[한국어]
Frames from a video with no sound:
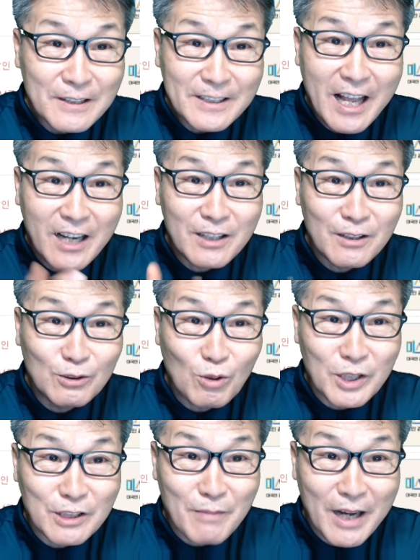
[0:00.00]
댓글을
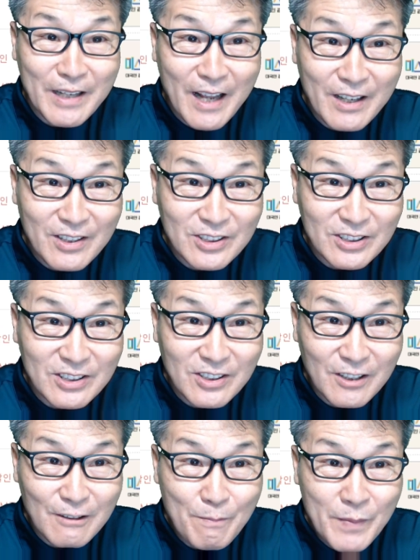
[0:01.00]
통해서 많이 했거든요.